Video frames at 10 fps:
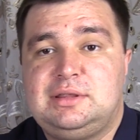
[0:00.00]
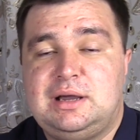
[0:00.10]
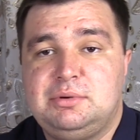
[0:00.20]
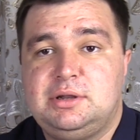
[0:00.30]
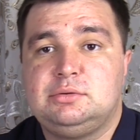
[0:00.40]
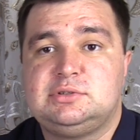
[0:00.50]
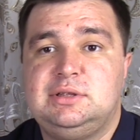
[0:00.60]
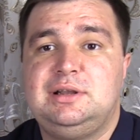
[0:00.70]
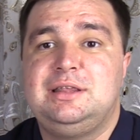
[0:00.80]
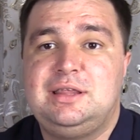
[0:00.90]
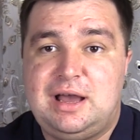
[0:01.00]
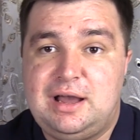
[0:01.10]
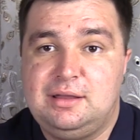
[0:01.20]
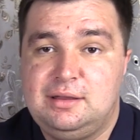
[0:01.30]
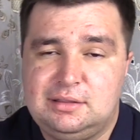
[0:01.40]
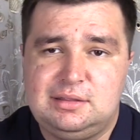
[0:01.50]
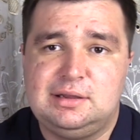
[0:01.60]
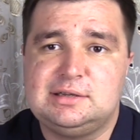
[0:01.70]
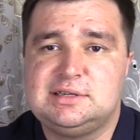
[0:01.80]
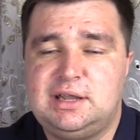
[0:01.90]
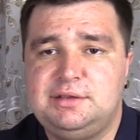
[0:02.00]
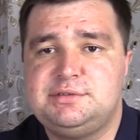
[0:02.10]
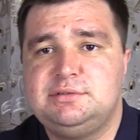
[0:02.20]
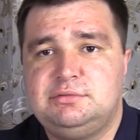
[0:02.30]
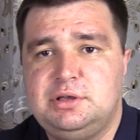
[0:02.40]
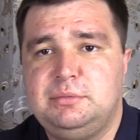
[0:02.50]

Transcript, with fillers: там, говорит, установили, да, это, скорее всего,